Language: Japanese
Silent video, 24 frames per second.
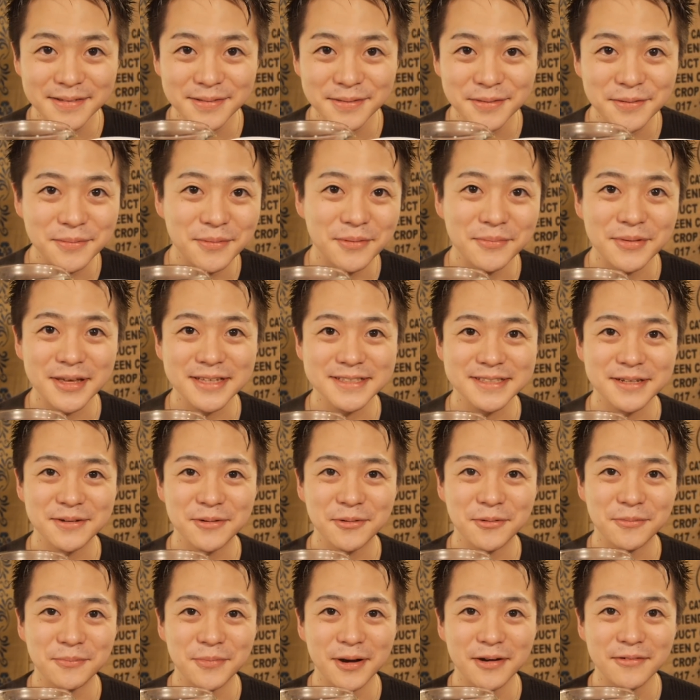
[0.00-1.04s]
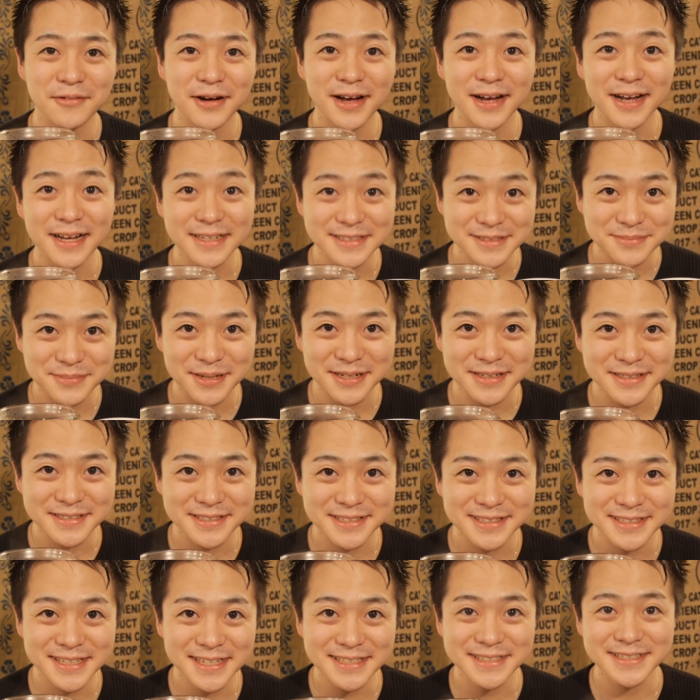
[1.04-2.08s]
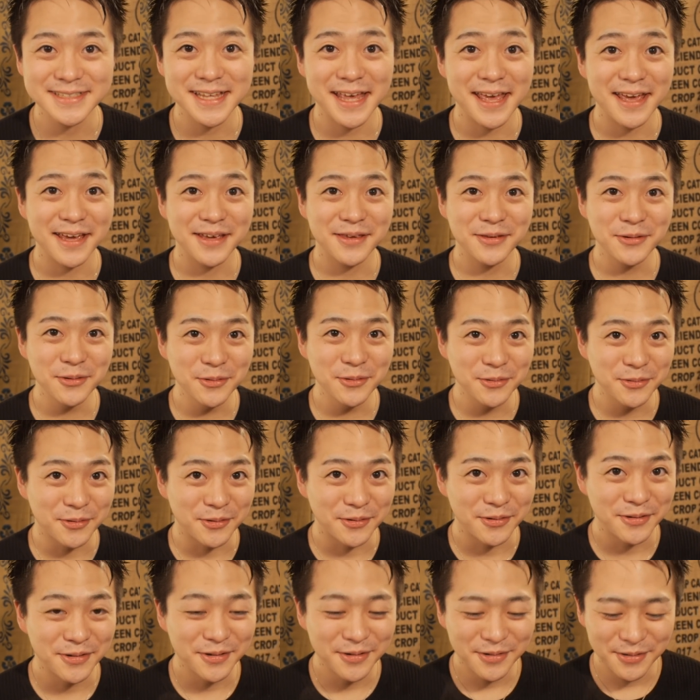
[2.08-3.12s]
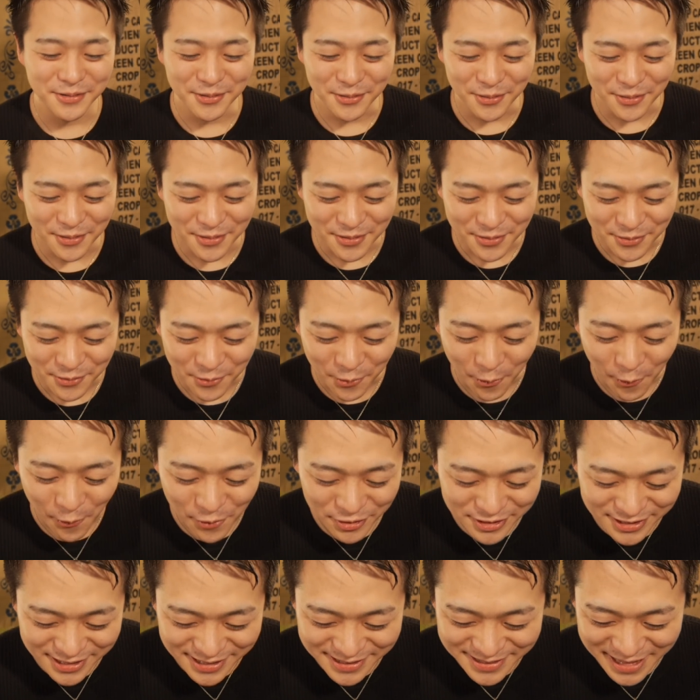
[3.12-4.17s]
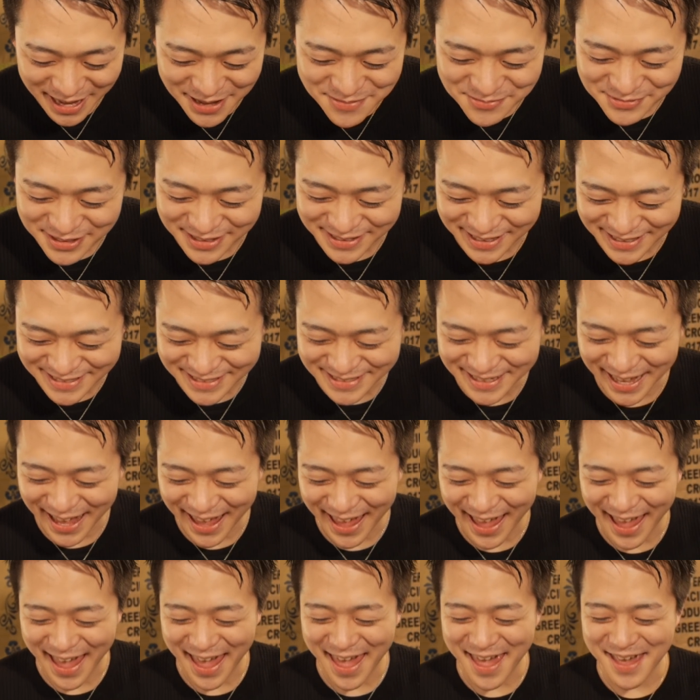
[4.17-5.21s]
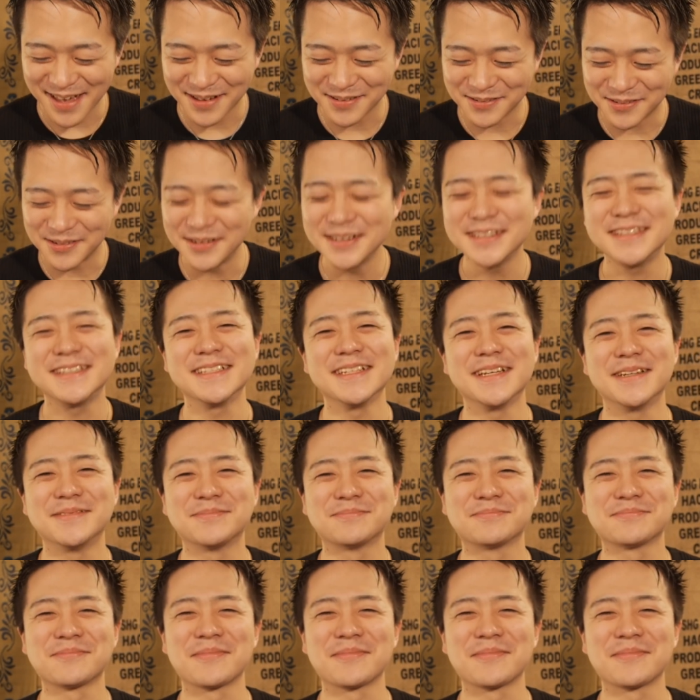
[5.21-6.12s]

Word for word: どうも皆さんこんばんは、カズマックスです。えー、今日のコーヒータイムはですね、えー、こいつ、